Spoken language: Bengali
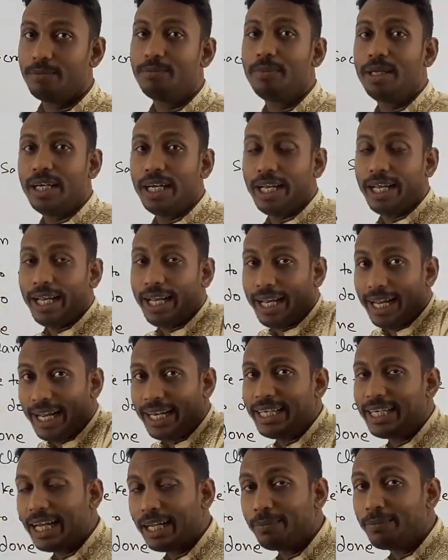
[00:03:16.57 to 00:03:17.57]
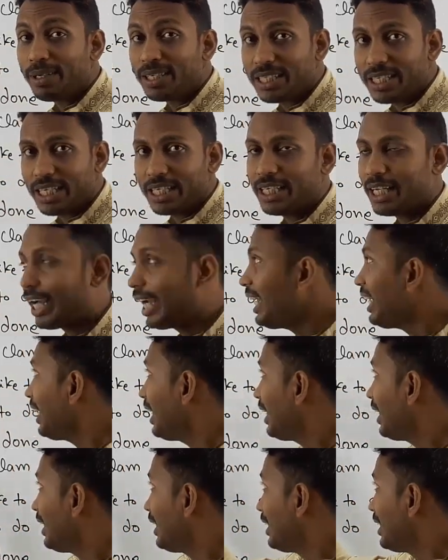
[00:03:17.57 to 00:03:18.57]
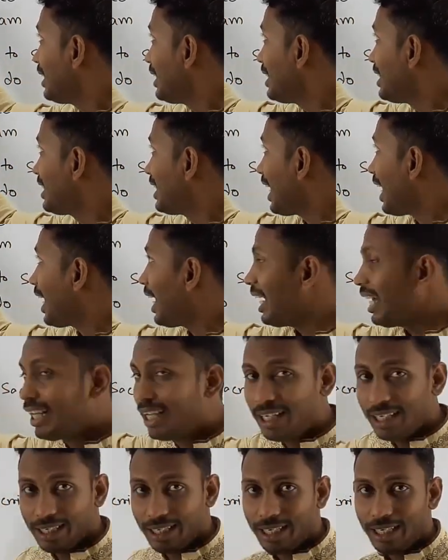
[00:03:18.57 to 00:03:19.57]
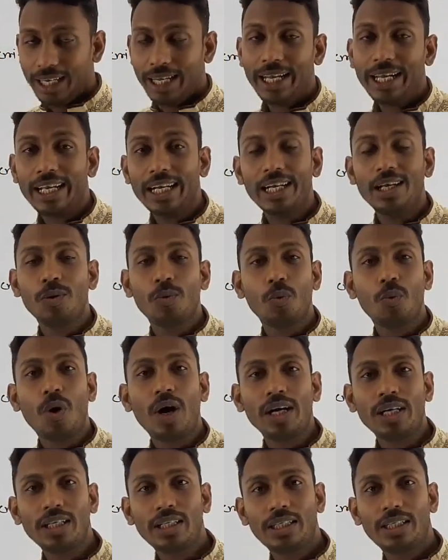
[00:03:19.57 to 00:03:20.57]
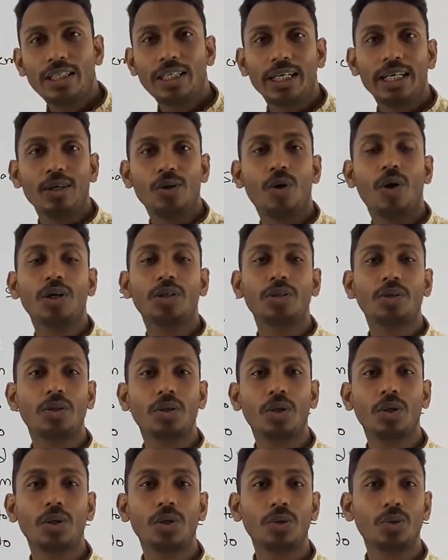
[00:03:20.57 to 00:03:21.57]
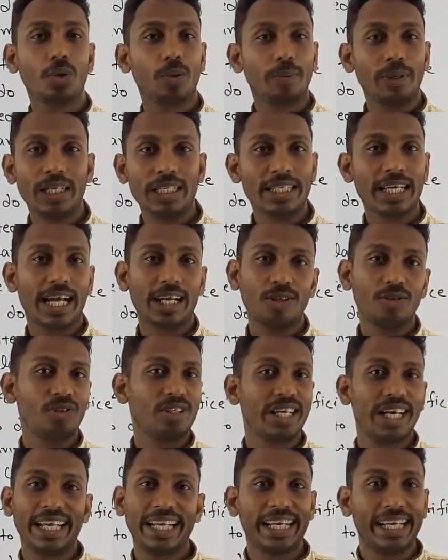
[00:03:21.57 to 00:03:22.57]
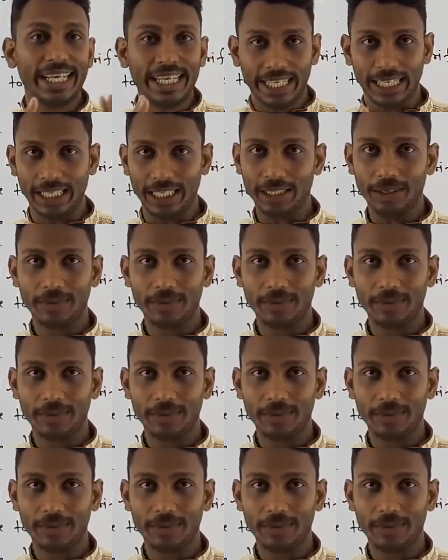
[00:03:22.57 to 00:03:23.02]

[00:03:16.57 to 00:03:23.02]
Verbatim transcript: মানে এটাই বা সেটাই যা এখানে ওয়াটের অর্থ তোমরা জানো যে কি